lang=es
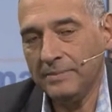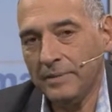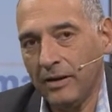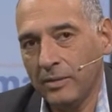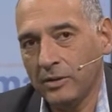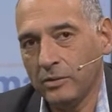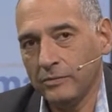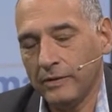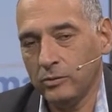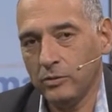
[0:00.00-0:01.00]
en Panamá
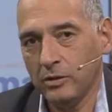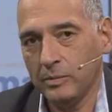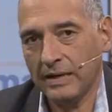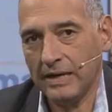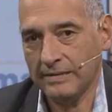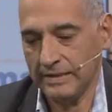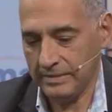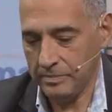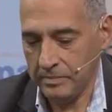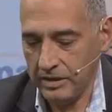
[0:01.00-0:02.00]
con Facundo López
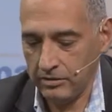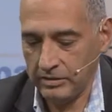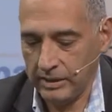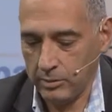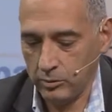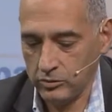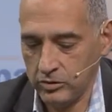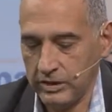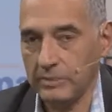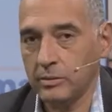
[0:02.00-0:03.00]
Reyes, ministro de la
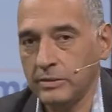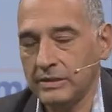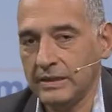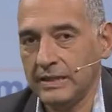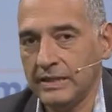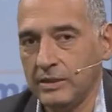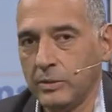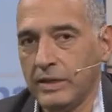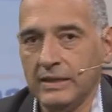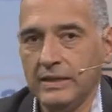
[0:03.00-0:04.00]
Producción en la provincia de
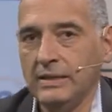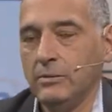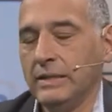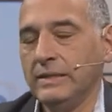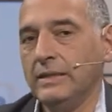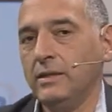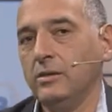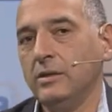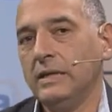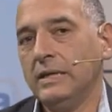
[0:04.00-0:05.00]
Neuquén. Y del bloque
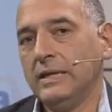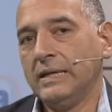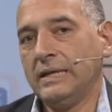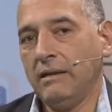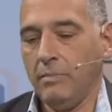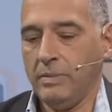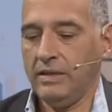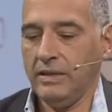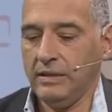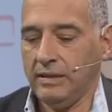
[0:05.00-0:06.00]
anterior quedaba
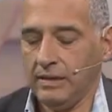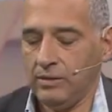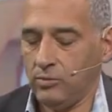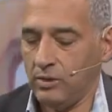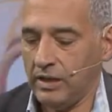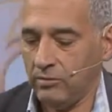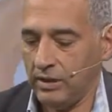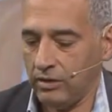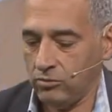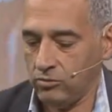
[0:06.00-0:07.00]
pendiente una,
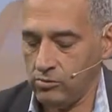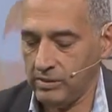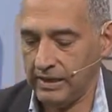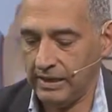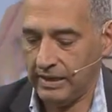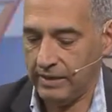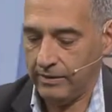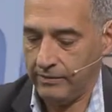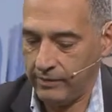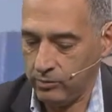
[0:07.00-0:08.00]

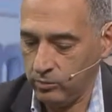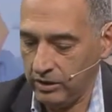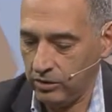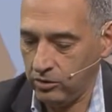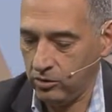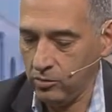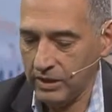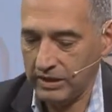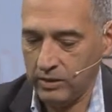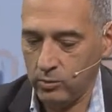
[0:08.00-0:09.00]
consulta, Facundo, es
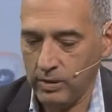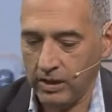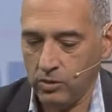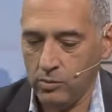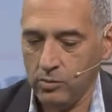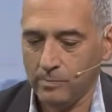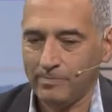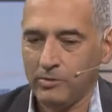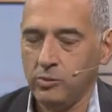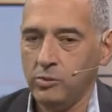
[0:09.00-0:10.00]
cómo articular,
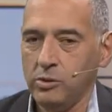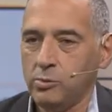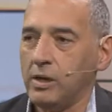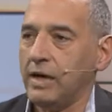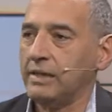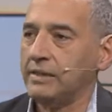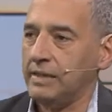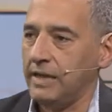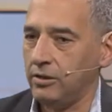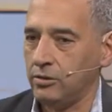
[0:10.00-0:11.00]
cómo, cómo dibujar
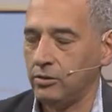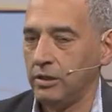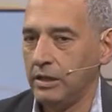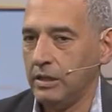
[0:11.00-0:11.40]
escenarios